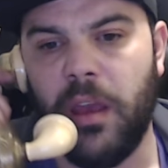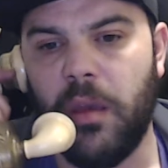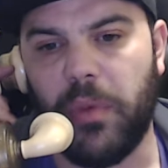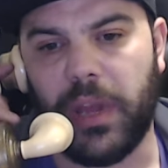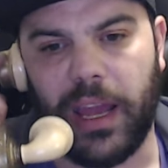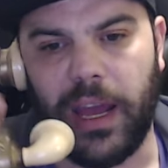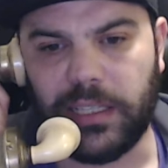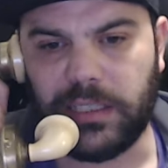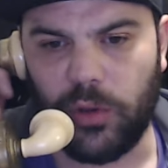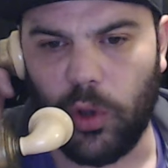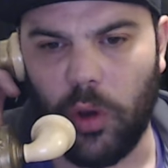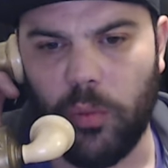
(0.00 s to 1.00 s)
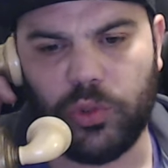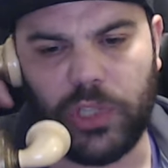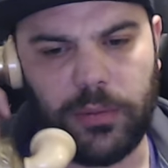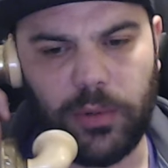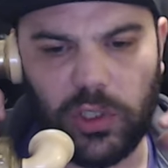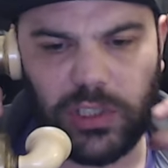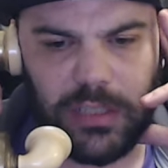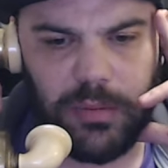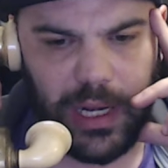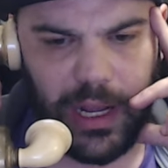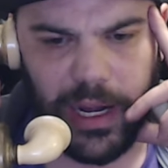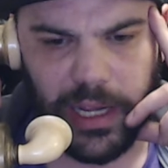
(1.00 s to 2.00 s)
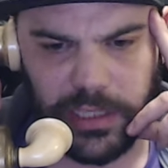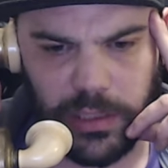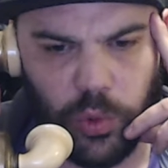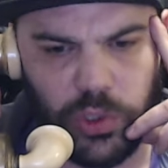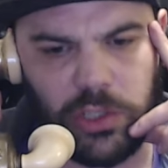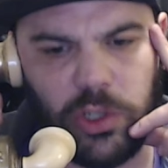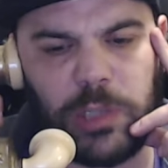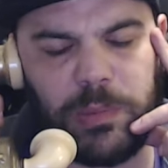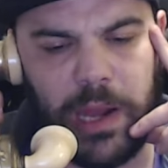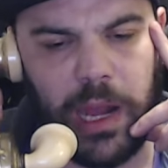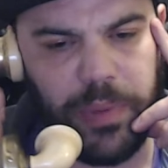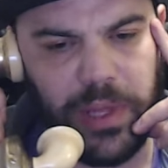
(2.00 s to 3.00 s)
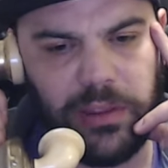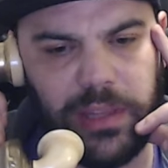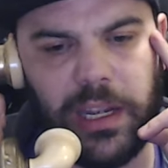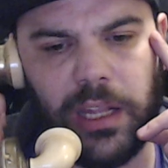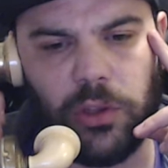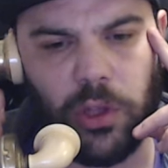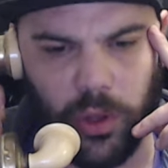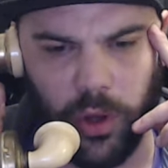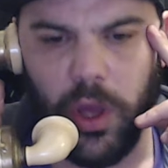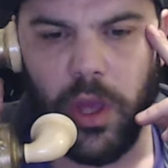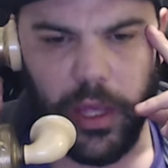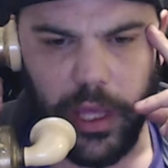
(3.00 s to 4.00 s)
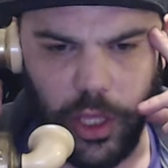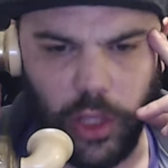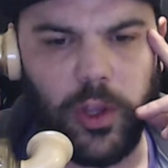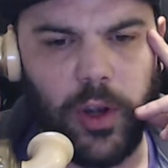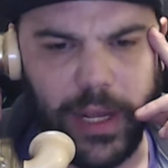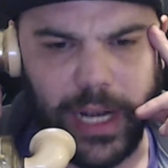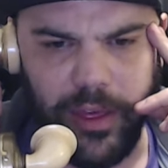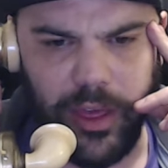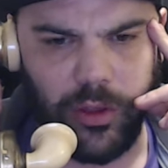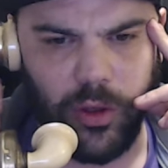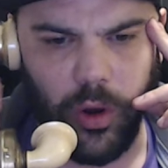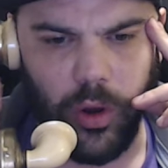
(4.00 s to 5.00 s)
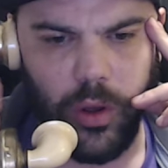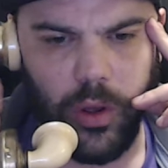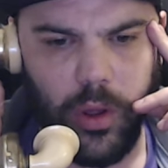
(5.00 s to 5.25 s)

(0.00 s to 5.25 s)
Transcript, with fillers: me regalaste luego muchas brochas, me regalaste muchas cosas para pintar y todo. Y yo te lo agradezco.